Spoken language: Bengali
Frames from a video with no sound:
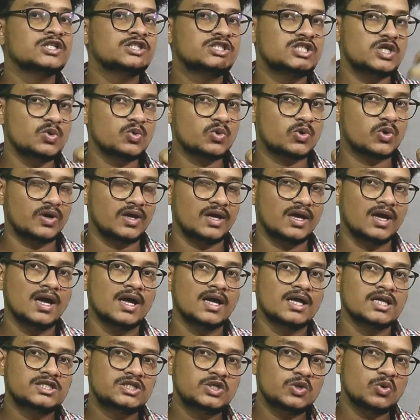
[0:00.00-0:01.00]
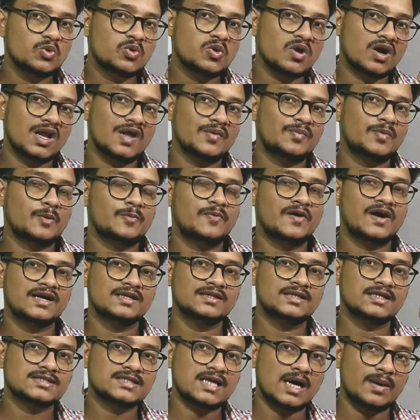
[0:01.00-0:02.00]
চিউ করি চিউ করার পর
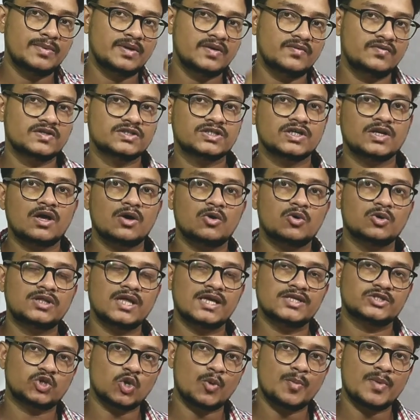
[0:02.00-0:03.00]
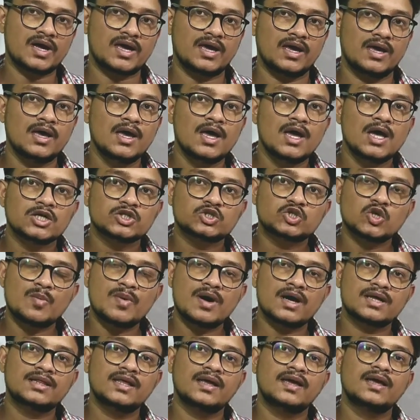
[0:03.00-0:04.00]
ফার্দার সাব ডিভিশন হয় কোথায় স্টোমাকে
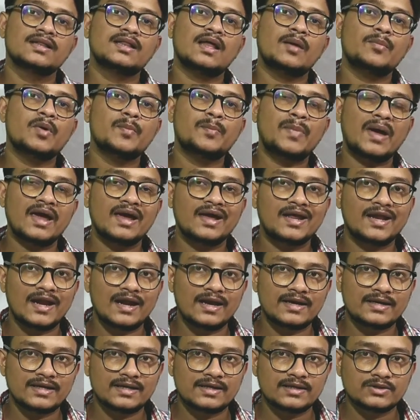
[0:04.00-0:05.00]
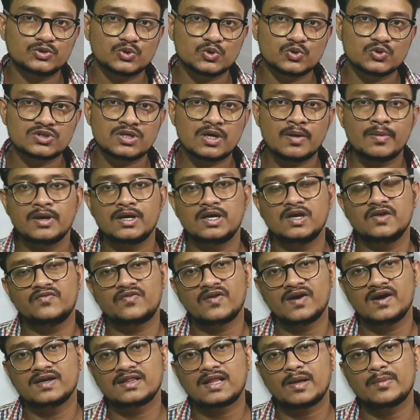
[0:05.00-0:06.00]
স্টোমাক থেকে তারপর প্যাঙ্ক্রিয়াটিক জুস হবে
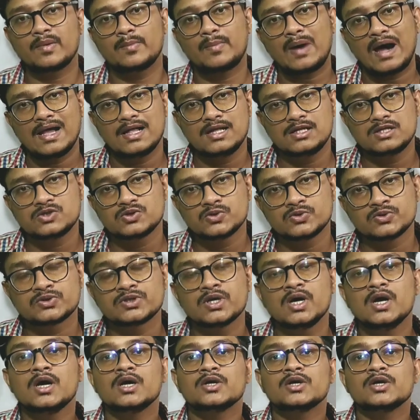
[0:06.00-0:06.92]
ডিফারেন্ট তারপর বাইল জুস